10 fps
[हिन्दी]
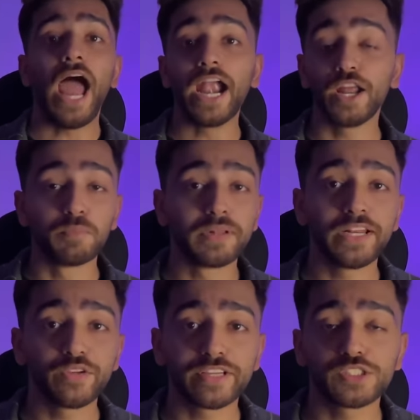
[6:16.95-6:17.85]
एंड हम्बल
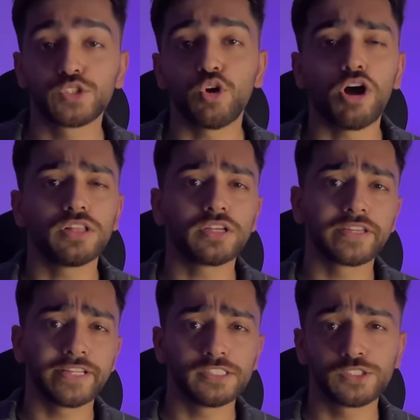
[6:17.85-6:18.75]
रिक्वेस्ट टू ऑल द
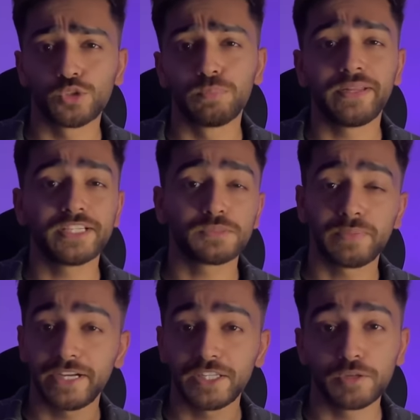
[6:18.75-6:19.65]
ग्रिल्स टू प्लीज
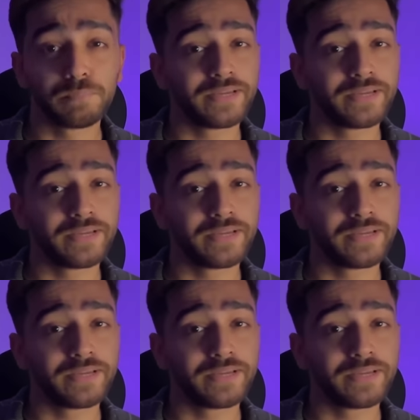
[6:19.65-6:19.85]
स्प्लिट द